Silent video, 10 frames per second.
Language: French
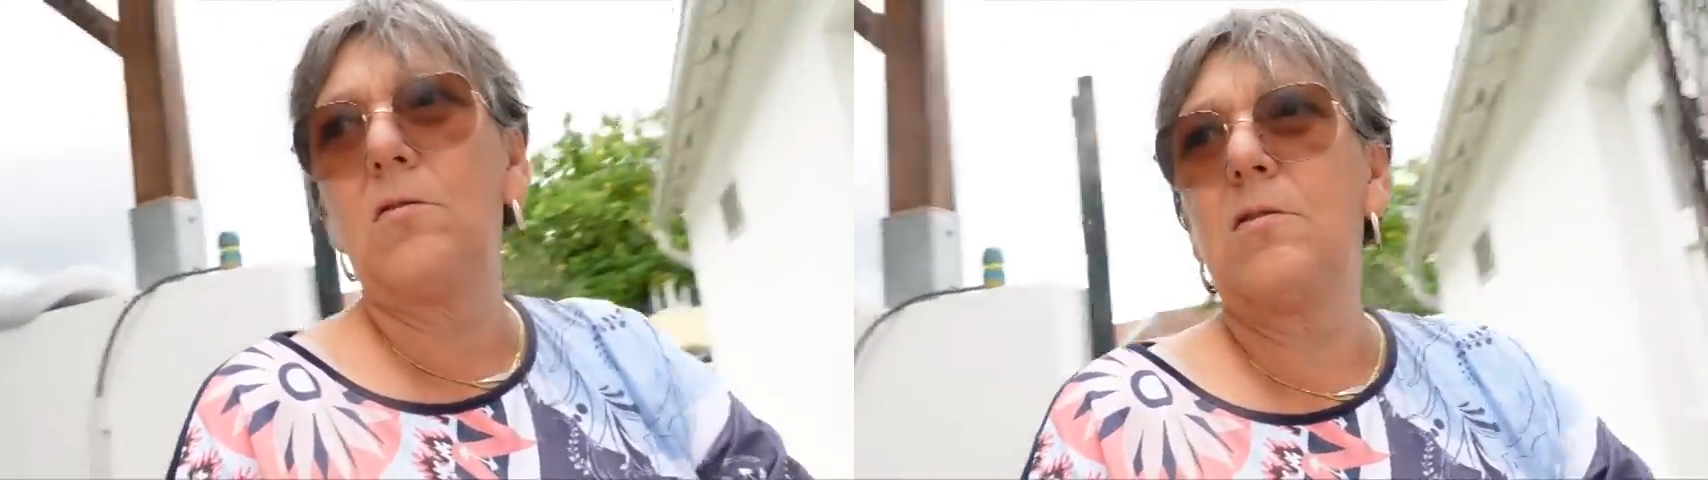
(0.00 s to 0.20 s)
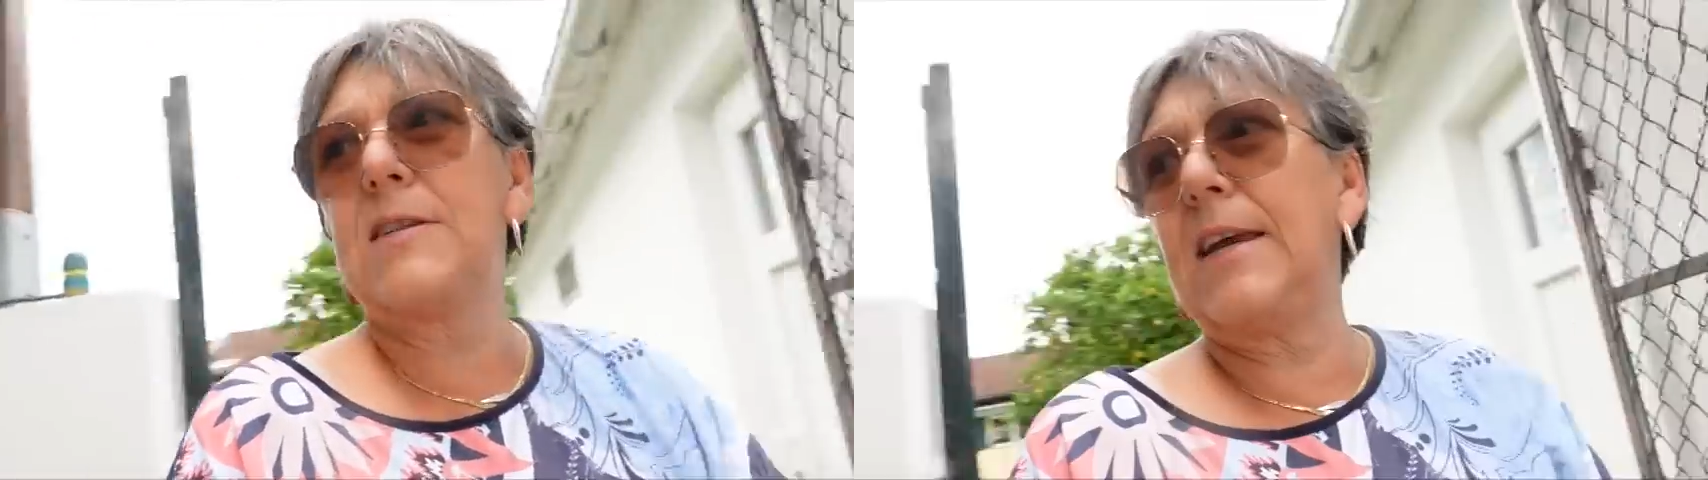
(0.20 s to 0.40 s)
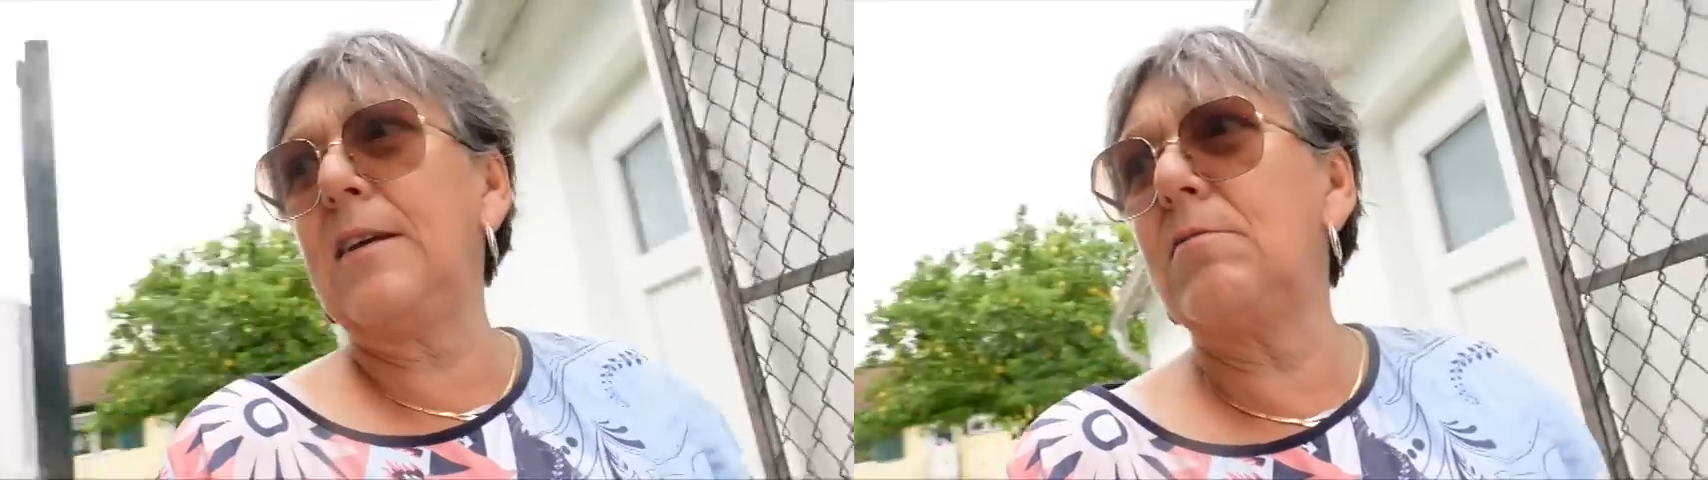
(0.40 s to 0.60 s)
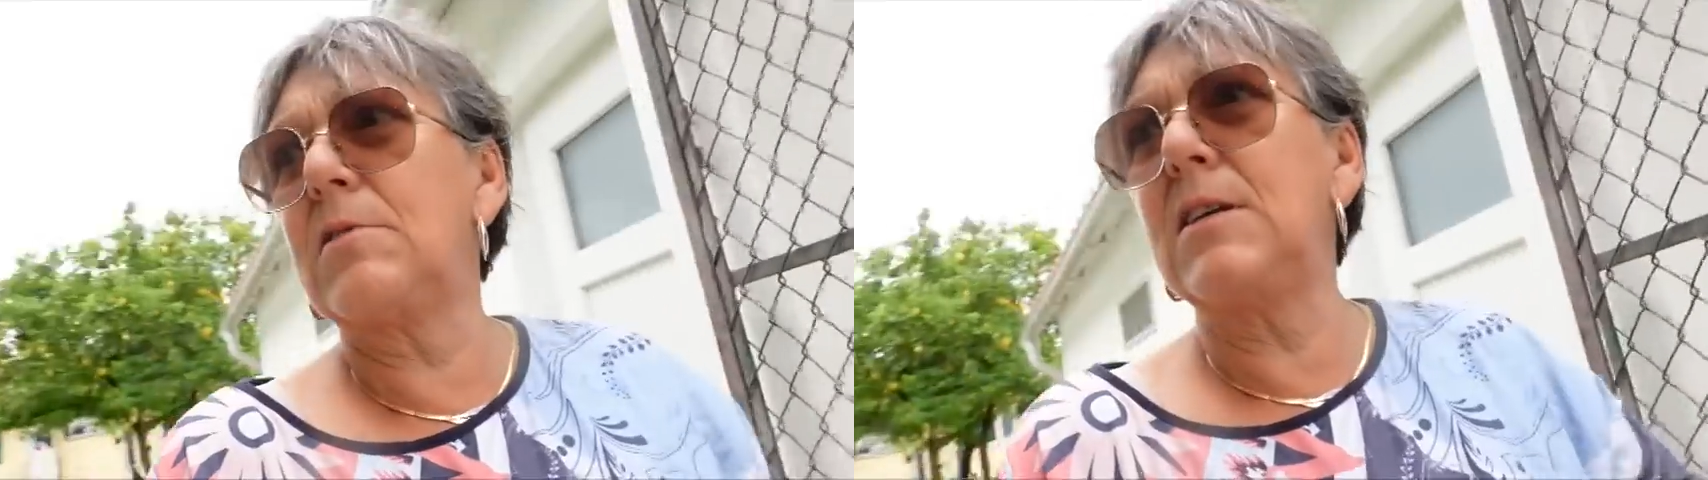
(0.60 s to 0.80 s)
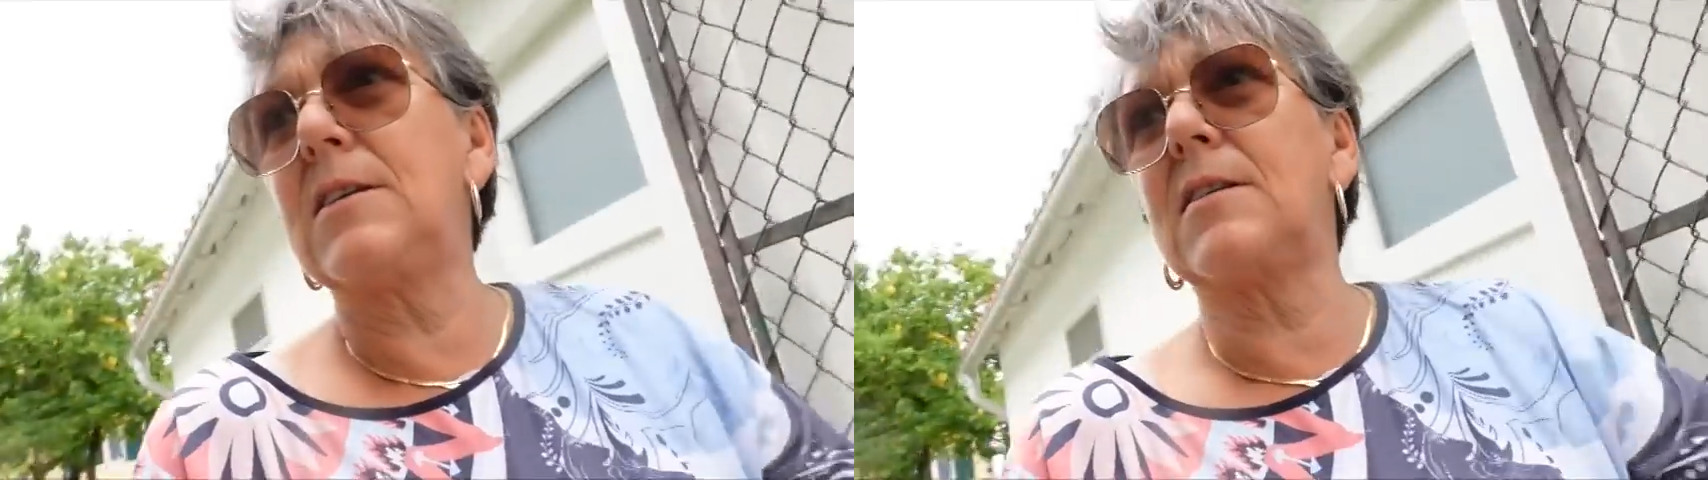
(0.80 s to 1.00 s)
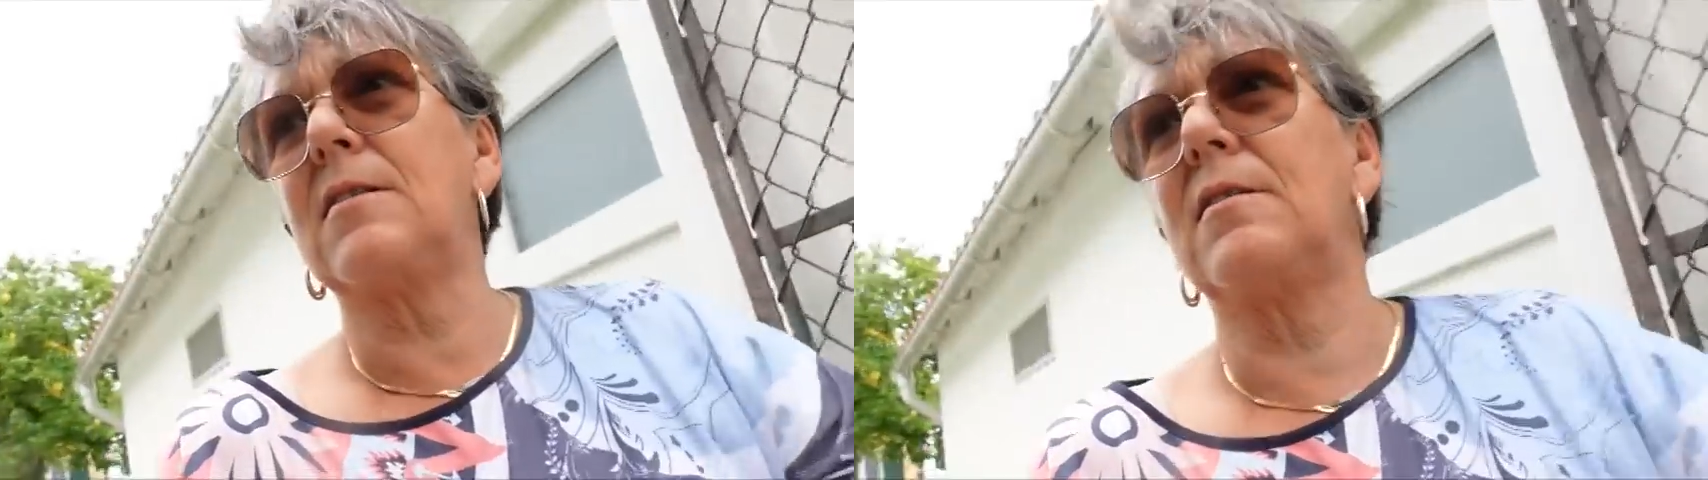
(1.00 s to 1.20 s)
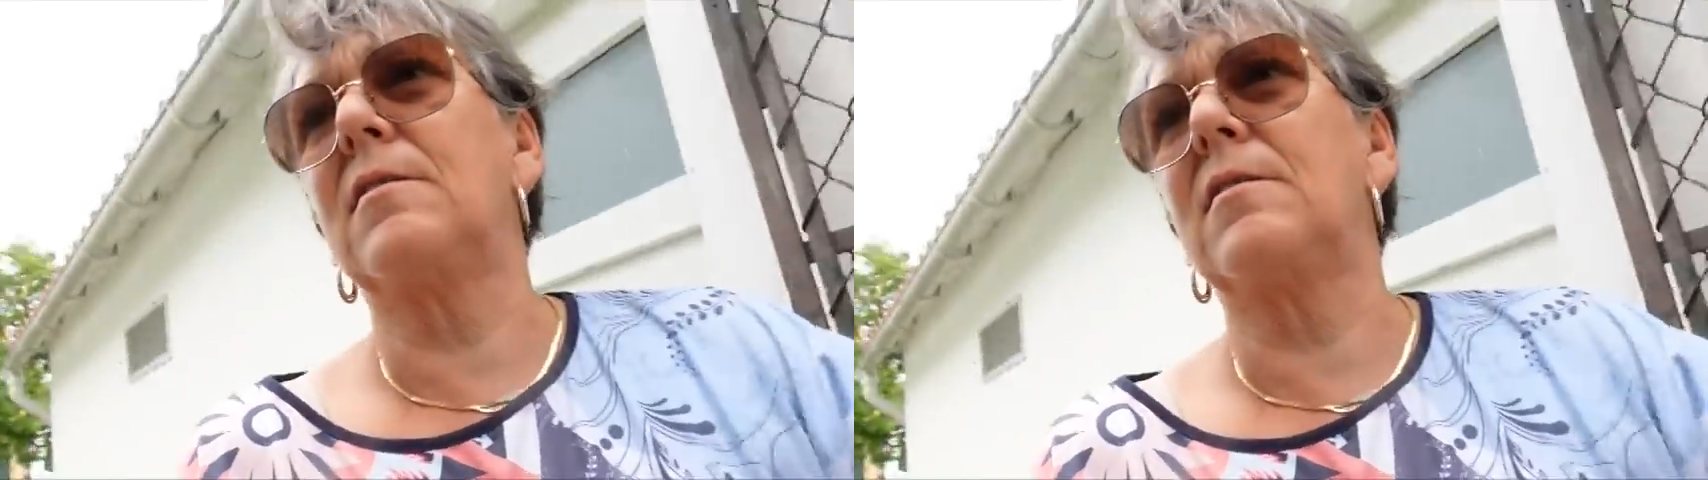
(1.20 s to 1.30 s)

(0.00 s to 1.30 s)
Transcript: 5 ou 6.